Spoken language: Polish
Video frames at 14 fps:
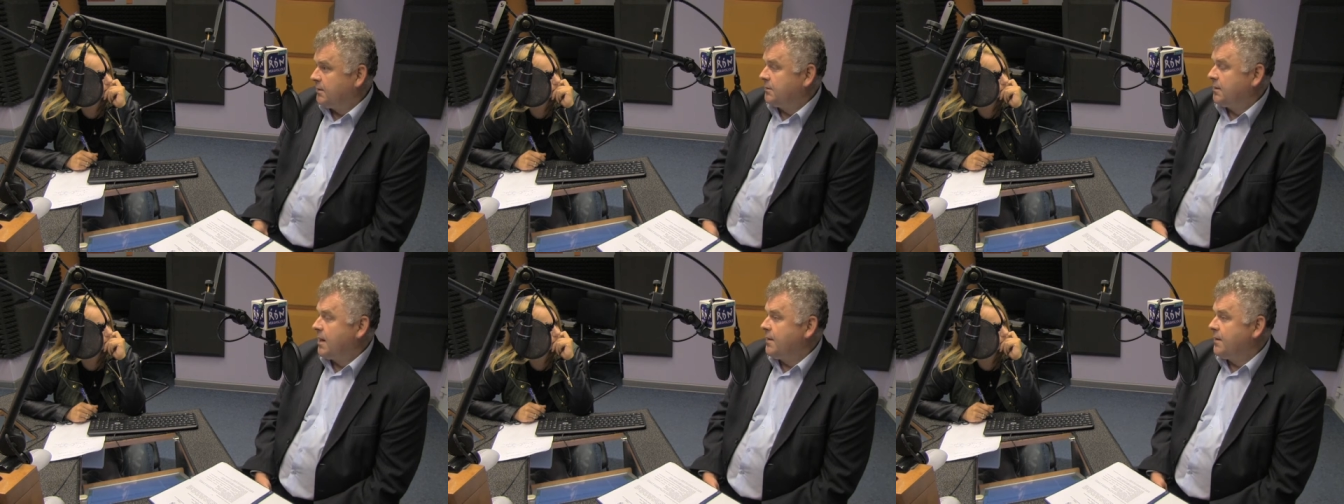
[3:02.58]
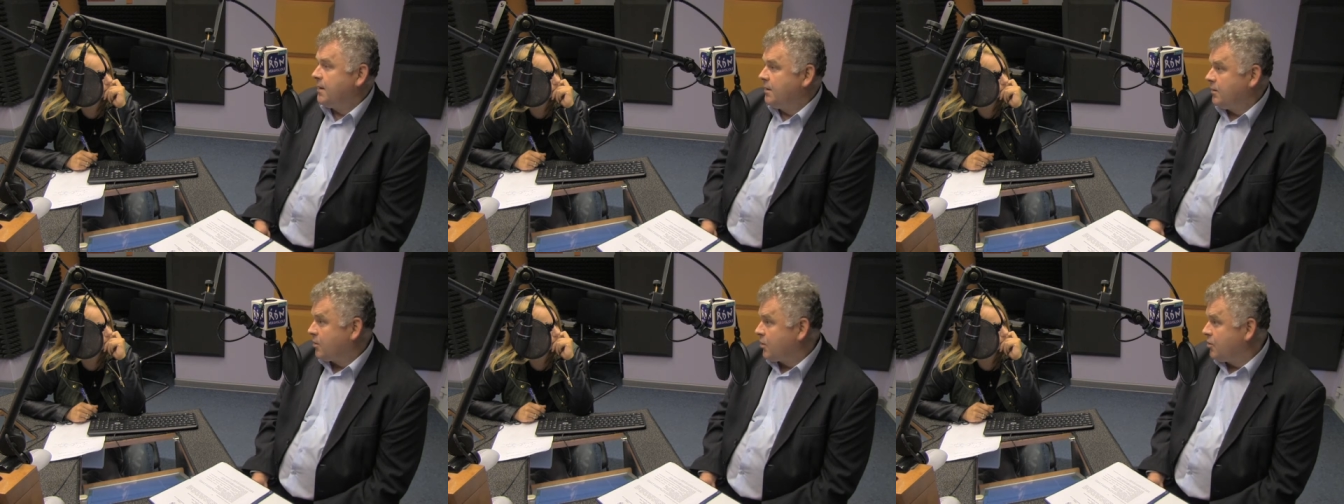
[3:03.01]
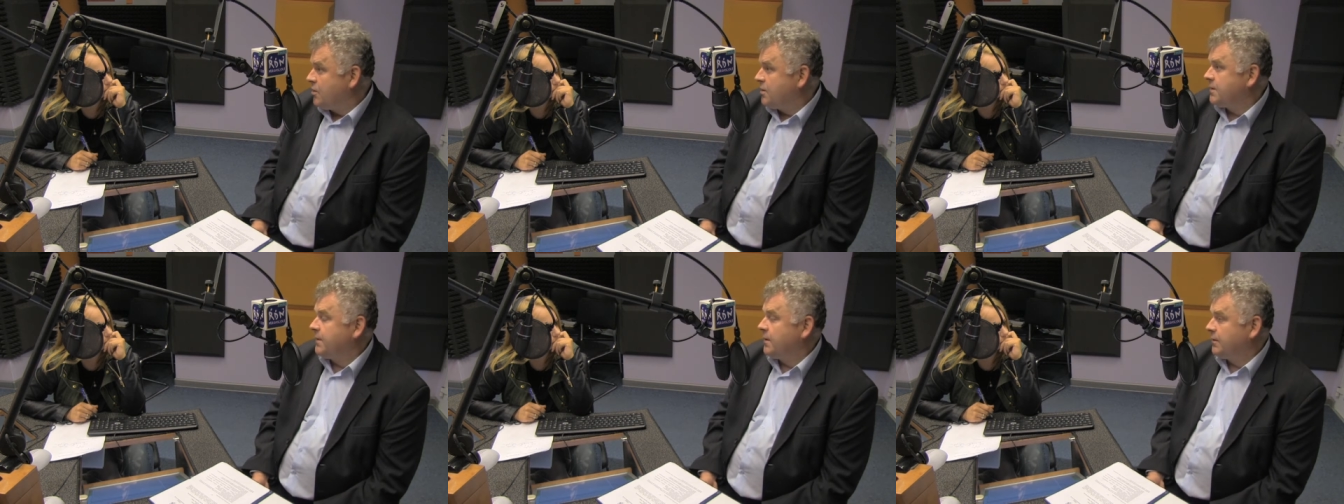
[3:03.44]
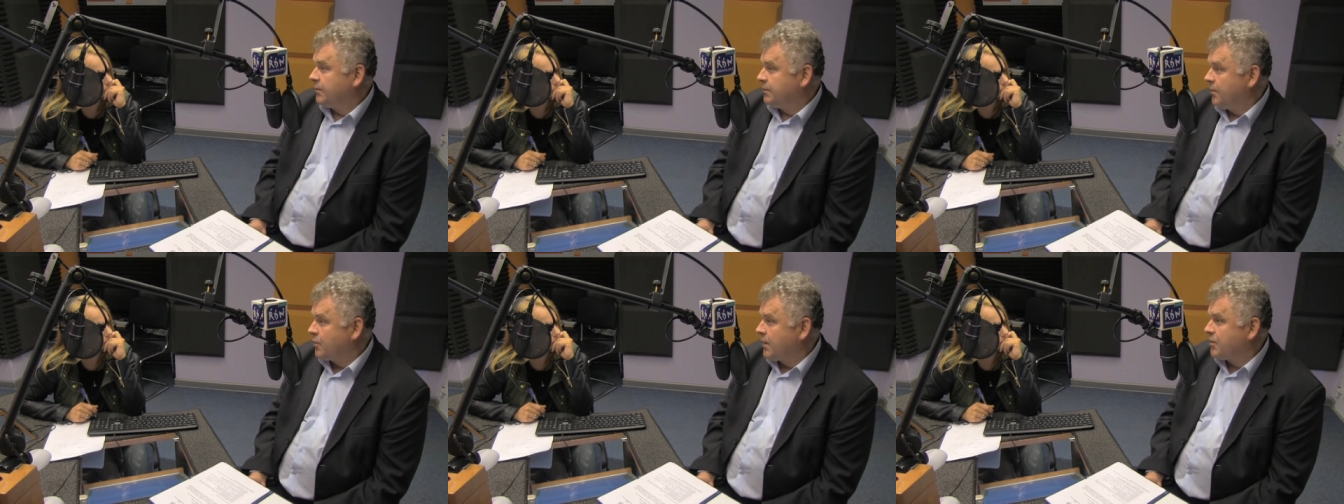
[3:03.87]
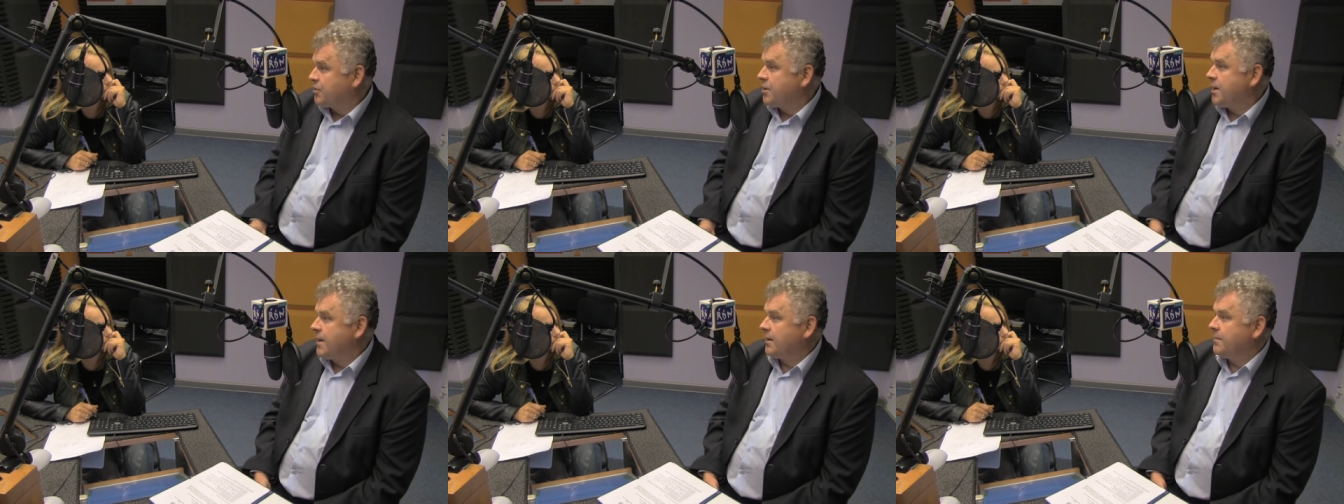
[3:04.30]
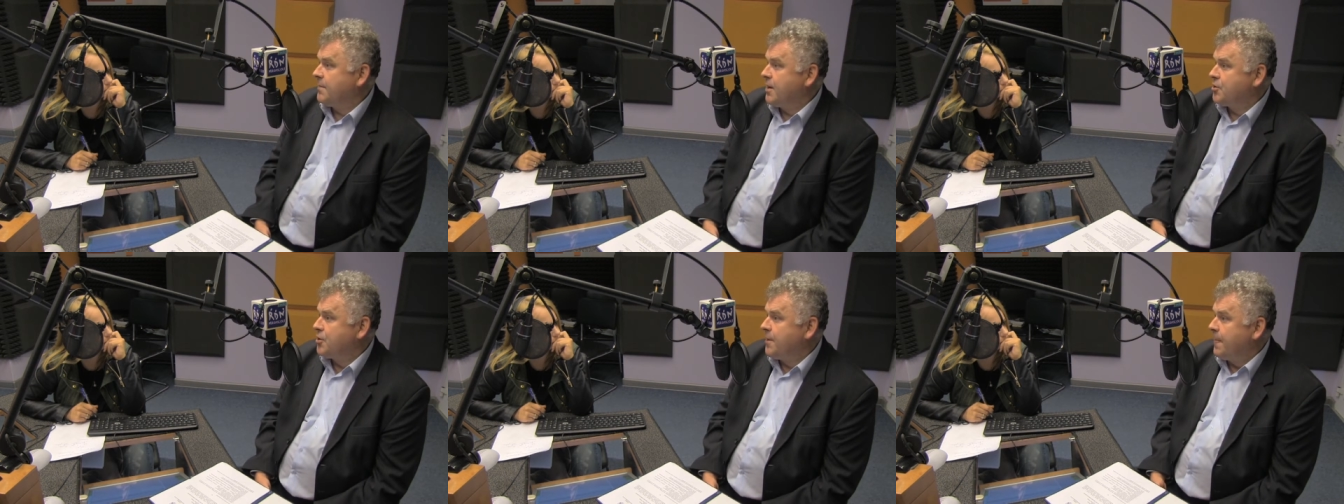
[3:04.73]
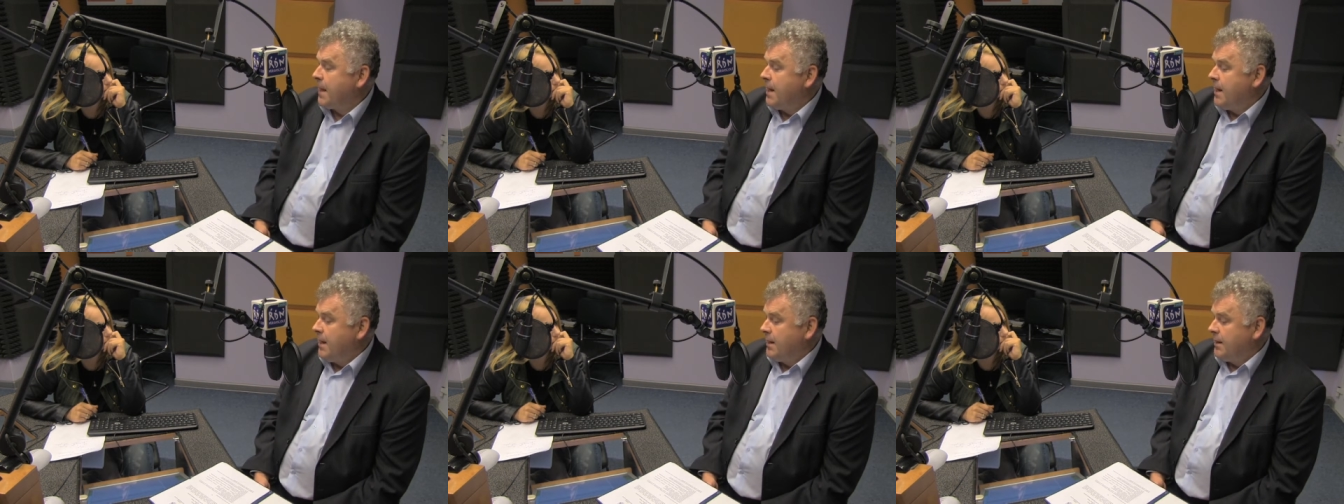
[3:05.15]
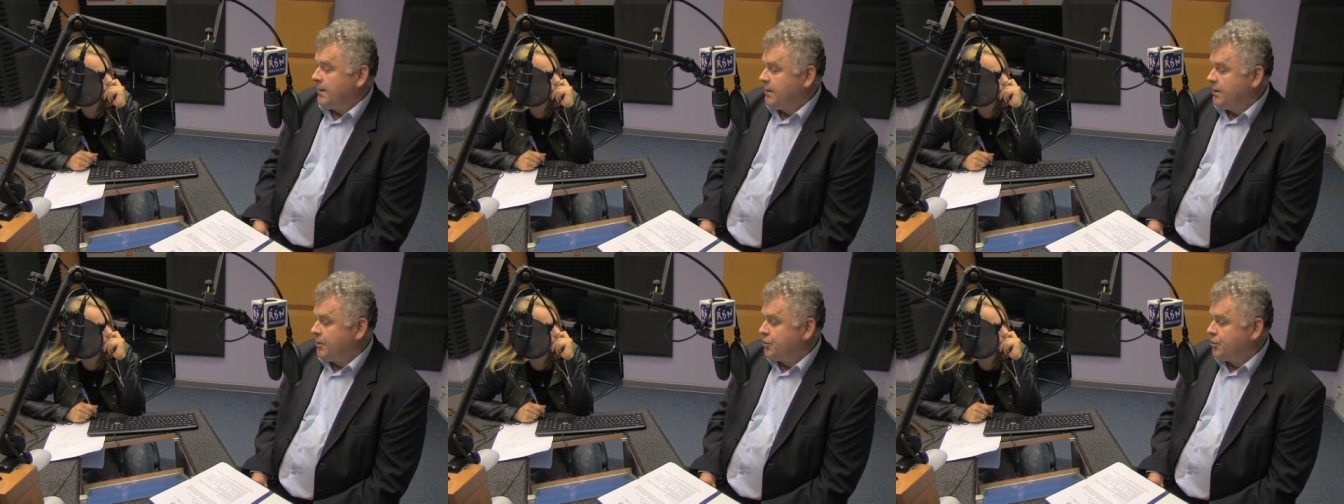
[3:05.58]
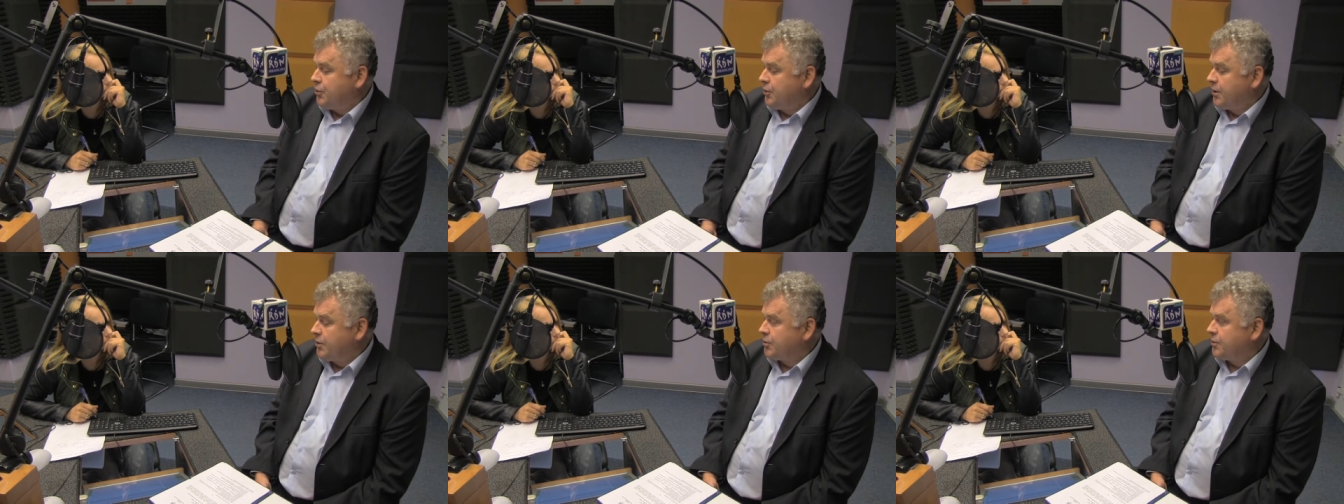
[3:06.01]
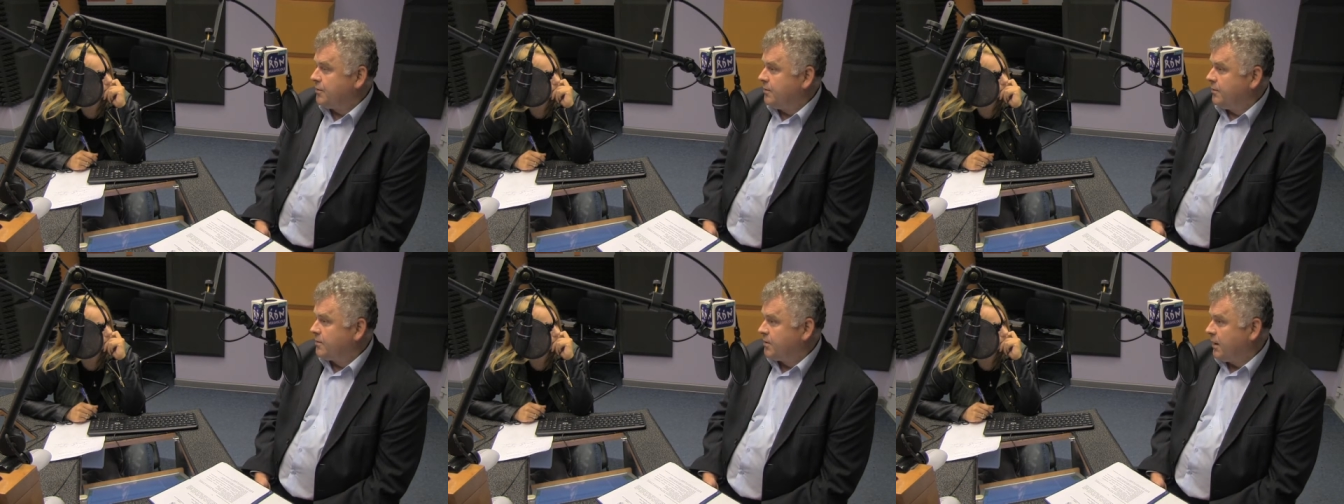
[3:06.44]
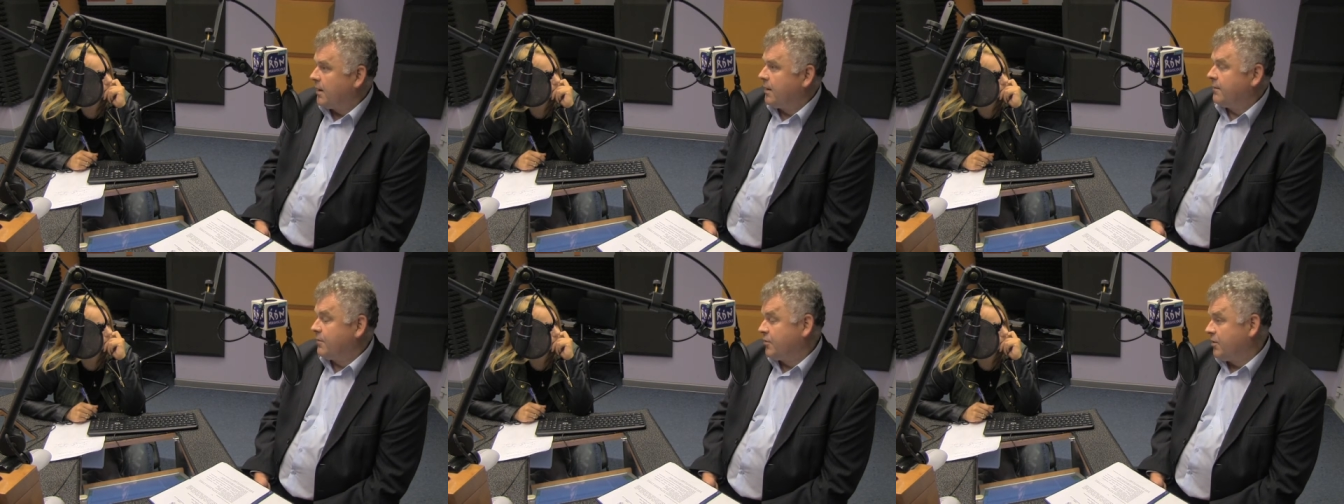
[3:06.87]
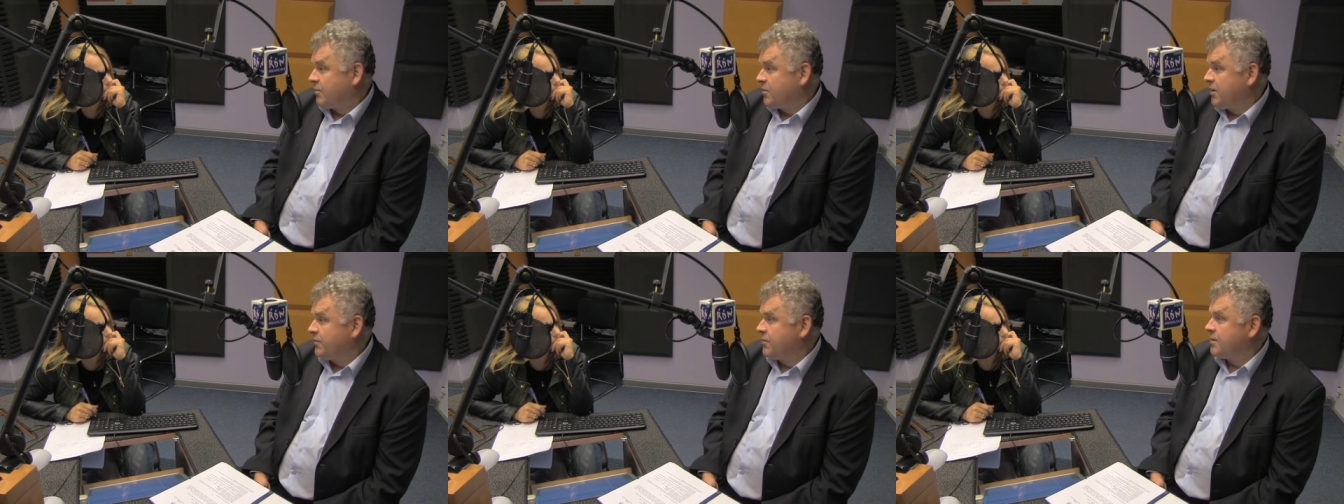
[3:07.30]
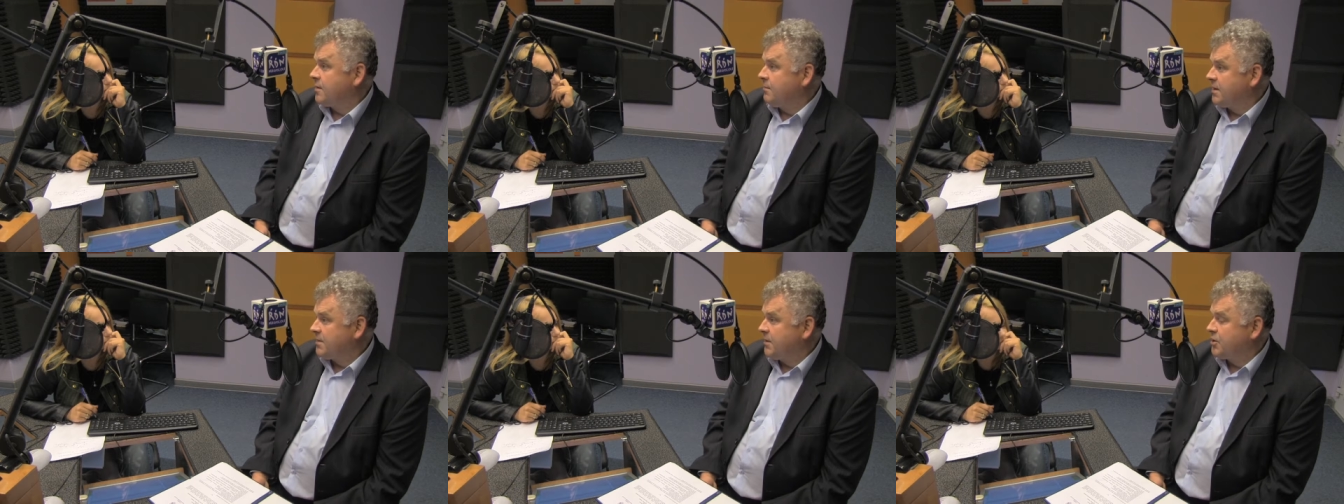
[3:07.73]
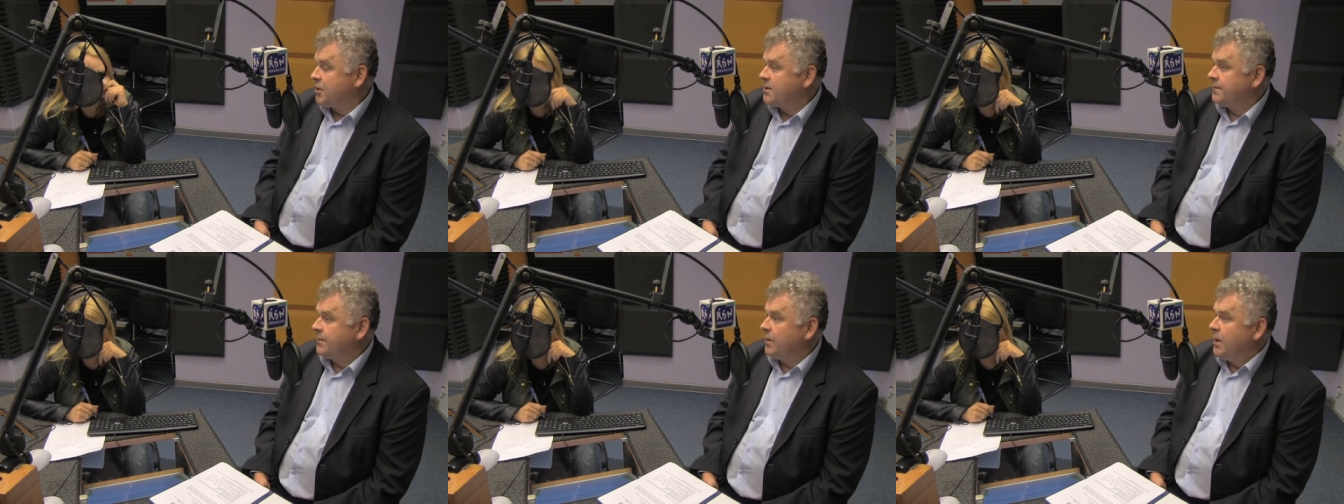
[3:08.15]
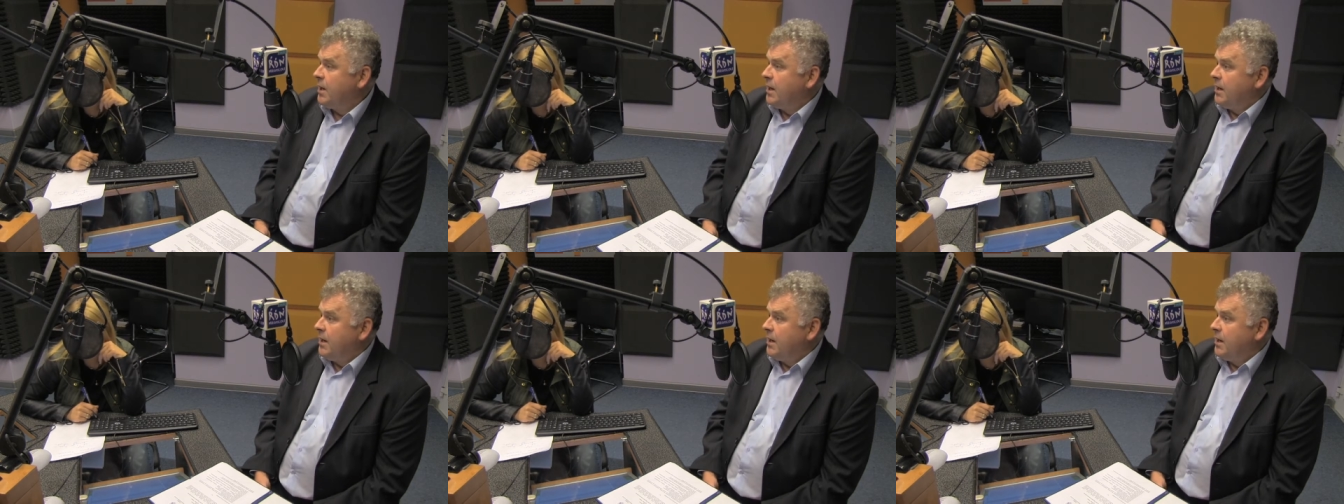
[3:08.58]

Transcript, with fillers: e, handel, rolnictwo, doświadczenia na tej bazie e, czy też, a właśnie to przede wszystkim bezpieczeństwo.